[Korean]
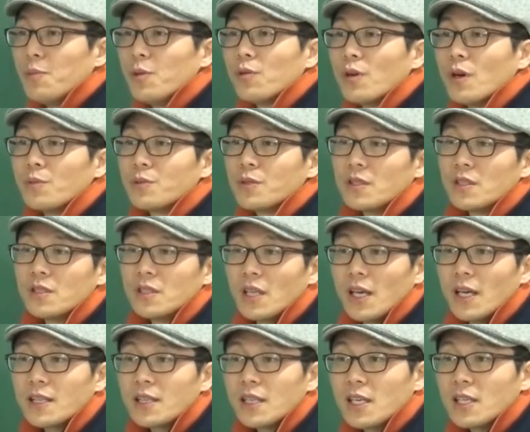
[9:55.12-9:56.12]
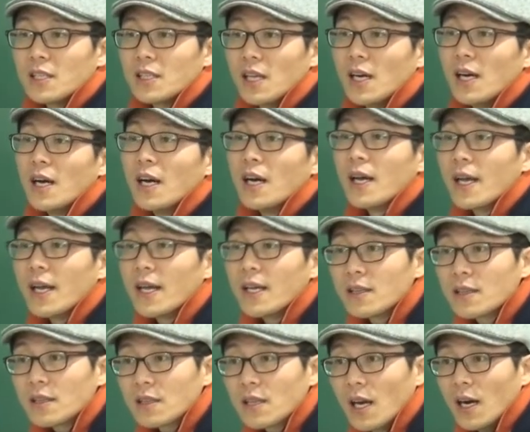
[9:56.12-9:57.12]
필요가 없었는데 했다 안 했다?
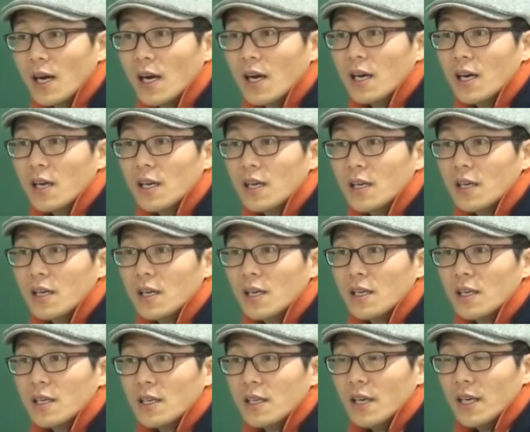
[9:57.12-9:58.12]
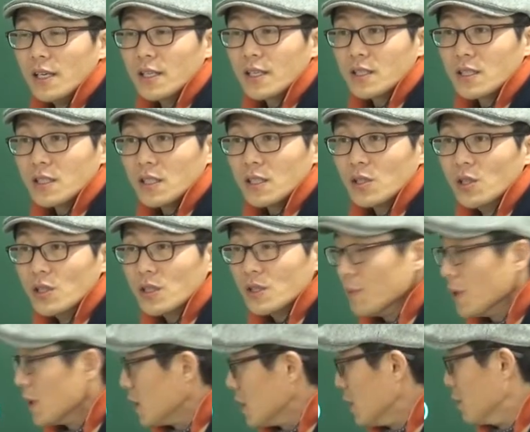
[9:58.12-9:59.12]
했다. 알겠지?
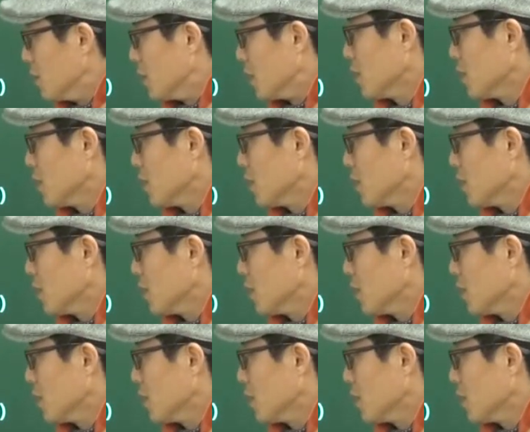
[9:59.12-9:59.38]
거짓말이 돼버려.